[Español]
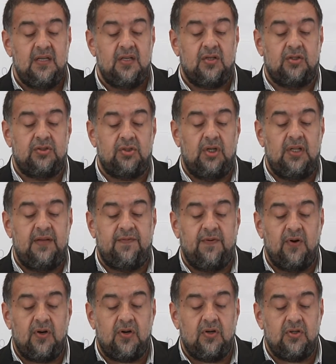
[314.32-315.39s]
Control de
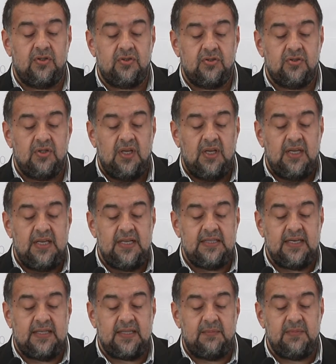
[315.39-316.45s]
focos, y
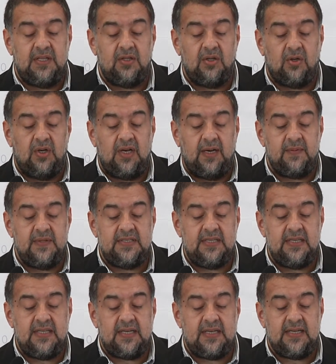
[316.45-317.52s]
tratamiento con la
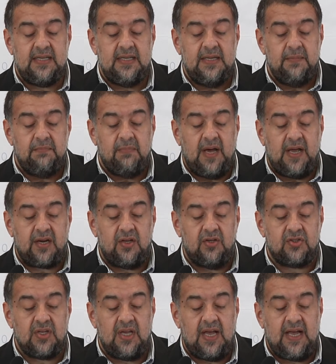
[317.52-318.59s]
herbicida,
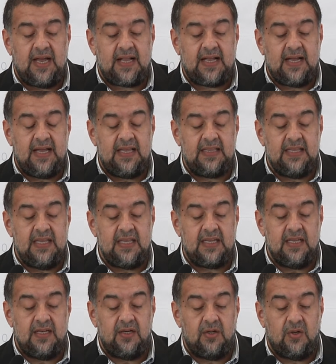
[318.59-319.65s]
barrios ACA de
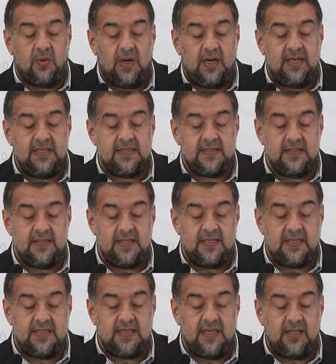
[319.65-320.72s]
Ingeniero Juárez,
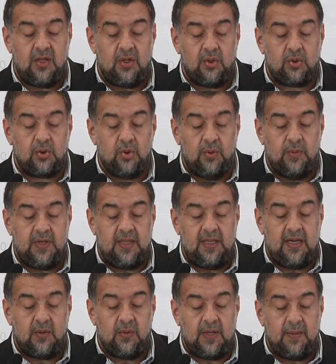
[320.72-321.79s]
17 de octubre de
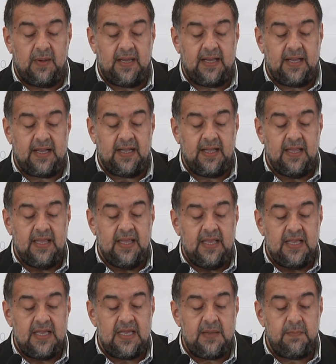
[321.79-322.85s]
Laguna Blanca,
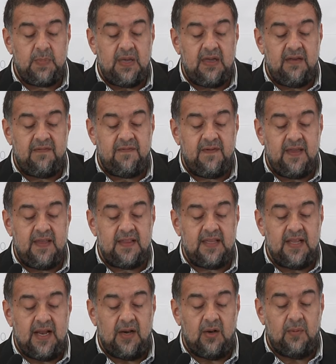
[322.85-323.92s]
IPF
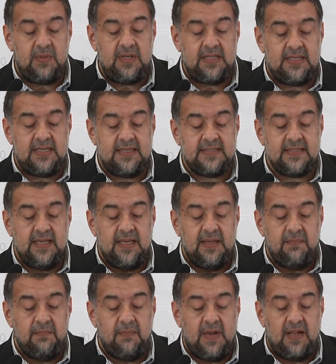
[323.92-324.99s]
de Las Lomitas,
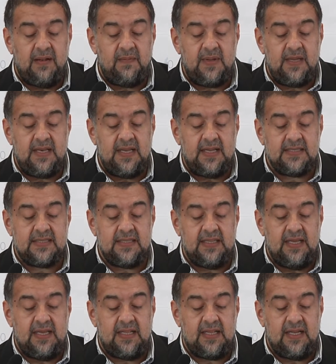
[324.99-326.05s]
Malvinas
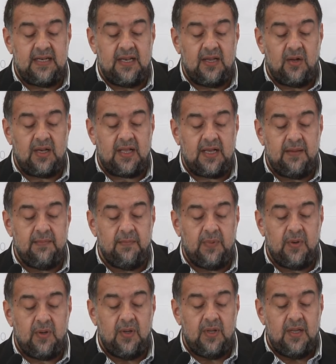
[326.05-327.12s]
de Estanilado del
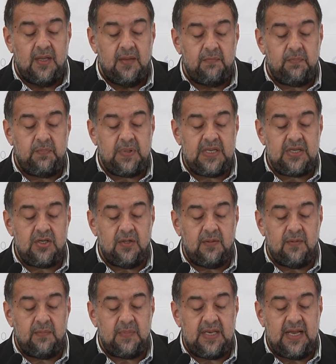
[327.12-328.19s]
Campo, Piño
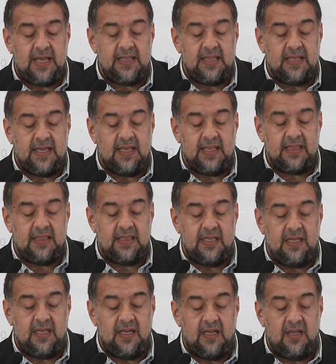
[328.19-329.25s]
Miranda
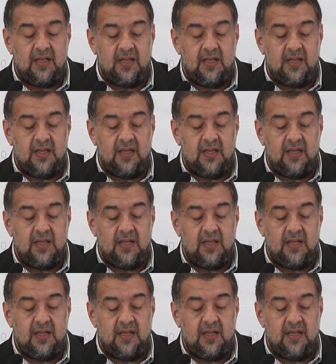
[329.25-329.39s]
de